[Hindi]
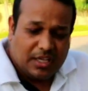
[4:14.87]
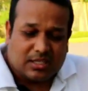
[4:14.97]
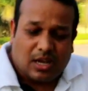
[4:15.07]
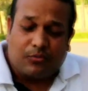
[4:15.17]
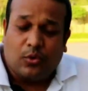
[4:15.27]

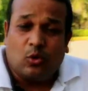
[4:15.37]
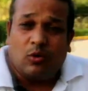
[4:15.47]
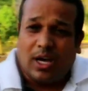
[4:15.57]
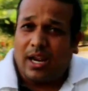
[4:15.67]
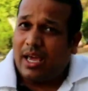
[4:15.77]
इसका फ्यूल
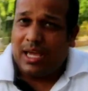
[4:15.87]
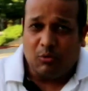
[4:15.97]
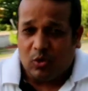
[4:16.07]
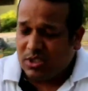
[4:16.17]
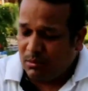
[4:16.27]
वगैरह है
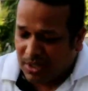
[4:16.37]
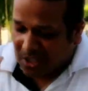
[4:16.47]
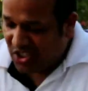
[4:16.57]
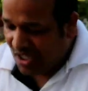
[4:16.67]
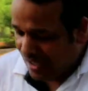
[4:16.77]
वो सब
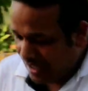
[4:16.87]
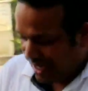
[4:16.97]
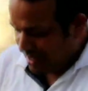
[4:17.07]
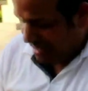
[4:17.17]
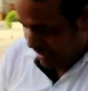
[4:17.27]
डिजिटल
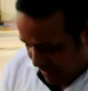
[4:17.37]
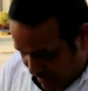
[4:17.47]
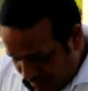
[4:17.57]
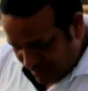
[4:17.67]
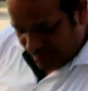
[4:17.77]
दिखाता है